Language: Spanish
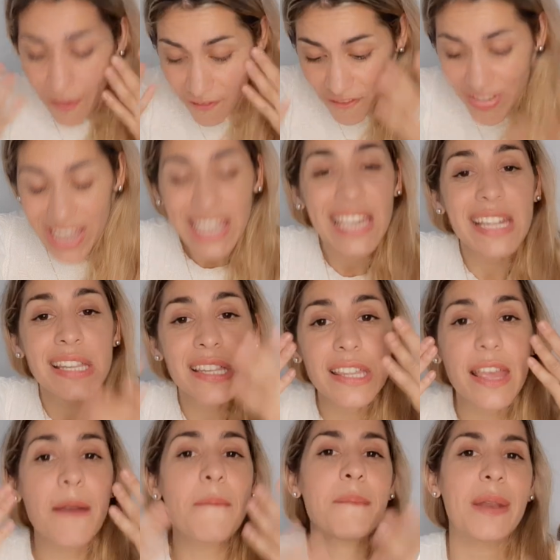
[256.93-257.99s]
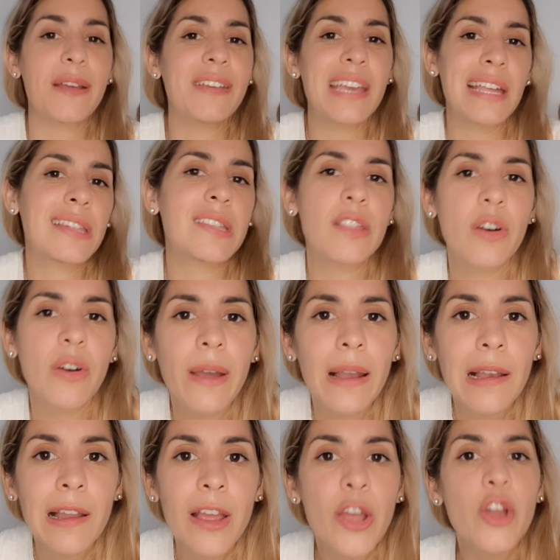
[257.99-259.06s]
Ve que siempre había sido
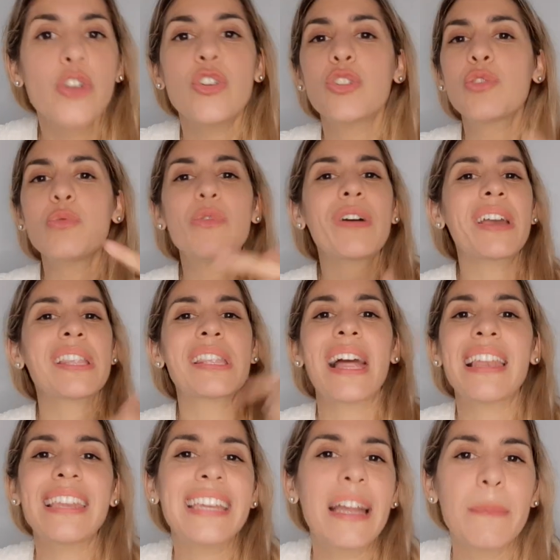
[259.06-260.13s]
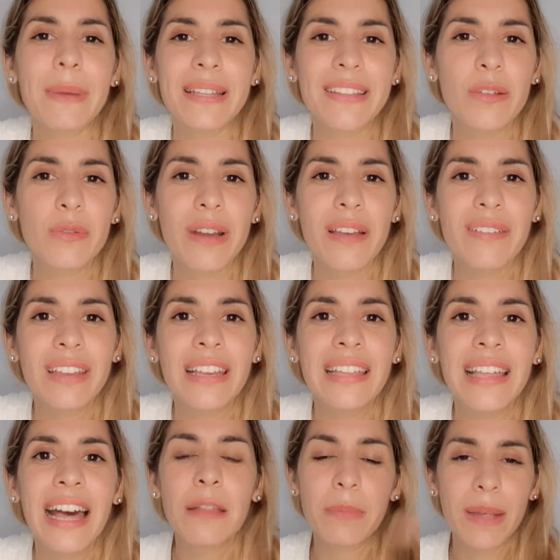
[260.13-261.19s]
él. No tuvo que salir a aprender una
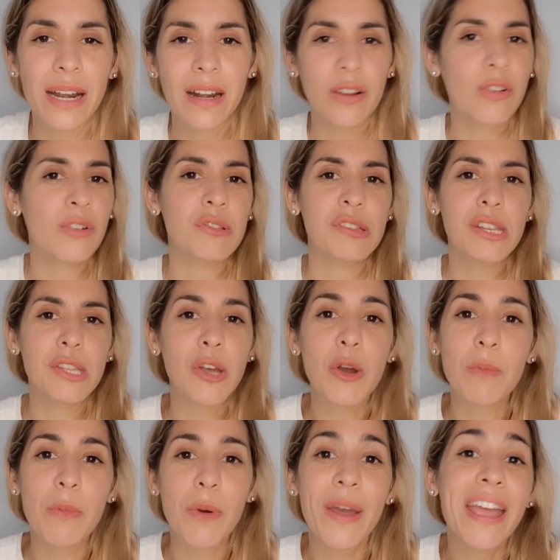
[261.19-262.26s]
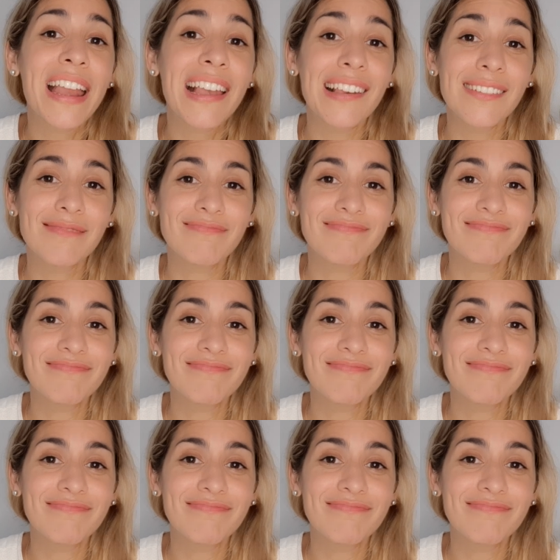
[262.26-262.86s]
habilidad para reconocerse como él.